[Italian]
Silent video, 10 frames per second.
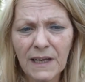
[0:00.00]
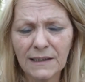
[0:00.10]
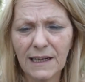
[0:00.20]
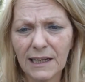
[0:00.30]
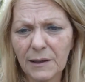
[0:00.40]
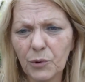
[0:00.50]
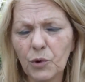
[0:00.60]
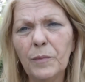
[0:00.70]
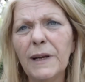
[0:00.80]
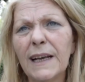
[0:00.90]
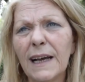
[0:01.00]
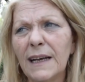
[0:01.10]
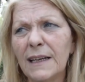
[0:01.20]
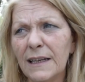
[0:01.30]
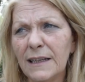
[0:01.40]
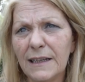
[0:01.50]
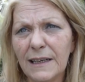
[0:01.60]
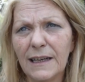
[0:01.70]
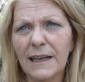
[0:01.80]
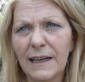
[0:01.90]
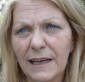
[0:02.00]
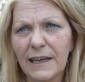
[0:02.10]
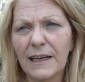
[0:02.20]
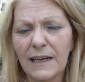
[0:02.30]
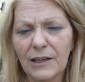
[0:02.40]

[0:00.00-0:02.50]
della Repubblica, eh, il, il, eh,